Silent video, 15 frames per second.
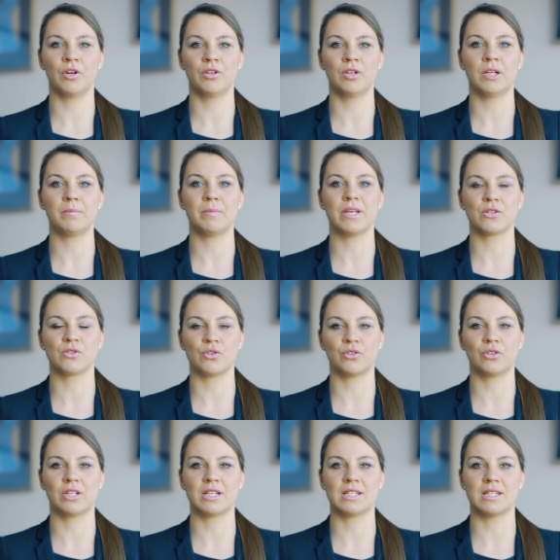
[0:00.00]
von
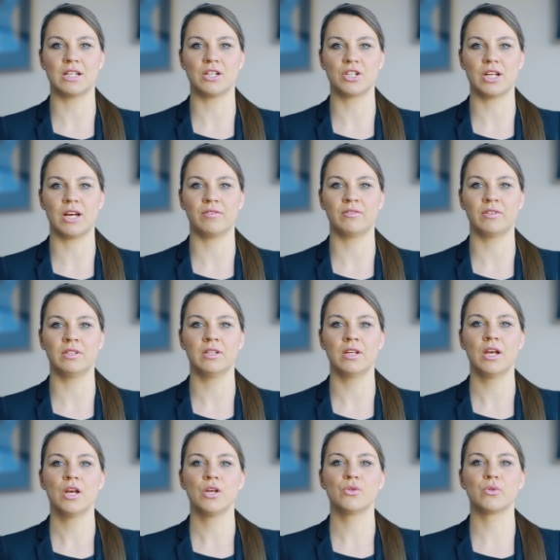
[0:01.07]
Personengesellschaften,
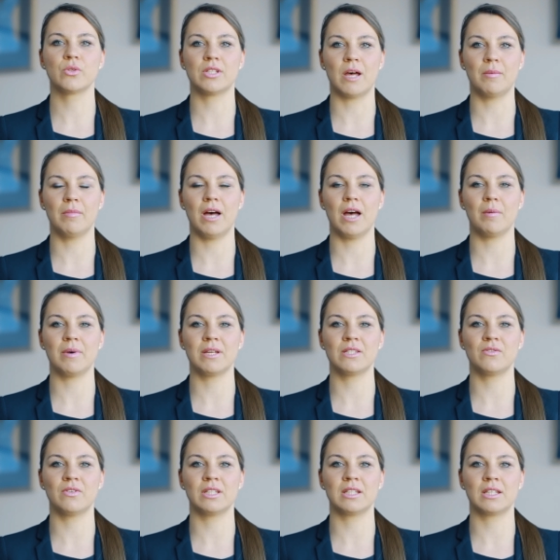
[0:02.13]

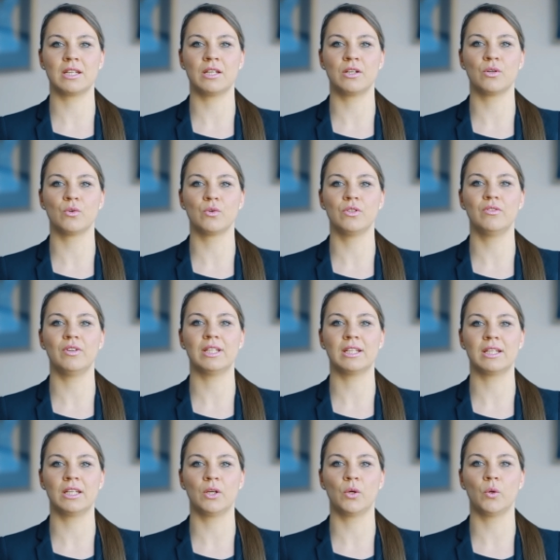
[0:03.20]
Zusammenarbeitsverträge und
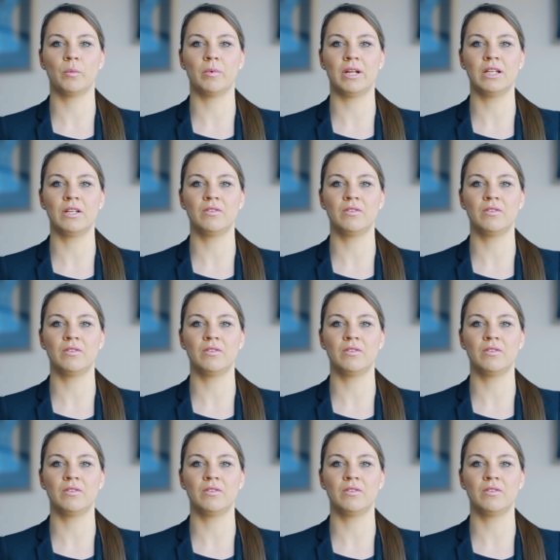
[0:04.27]
Verträge über